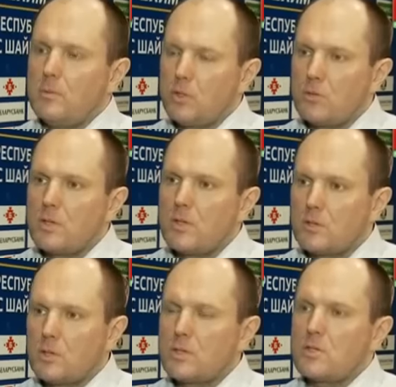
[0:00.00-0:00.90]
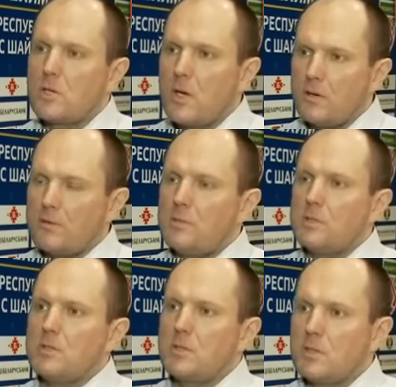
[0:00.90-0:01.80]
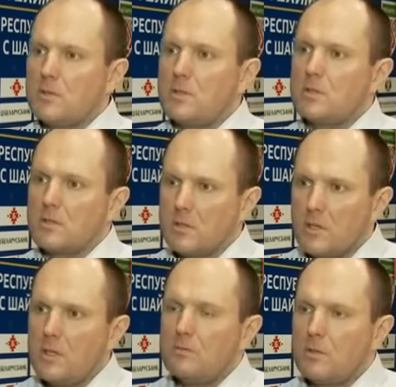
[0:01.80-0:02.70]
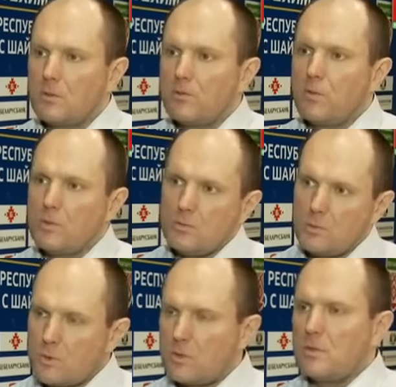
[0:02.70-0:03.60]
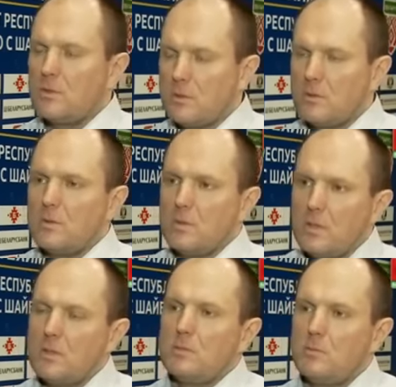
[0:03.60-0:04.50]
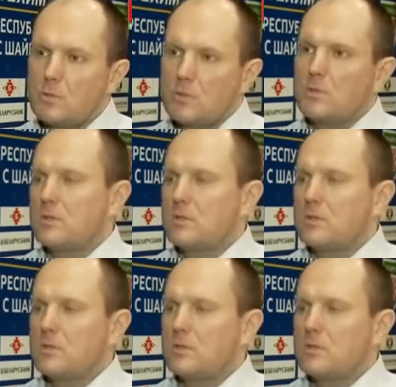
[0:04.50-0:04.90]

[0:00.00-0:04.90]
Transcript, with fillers: потом, когда уже раскочегариваемся, как говорится, в игру входим, уже можно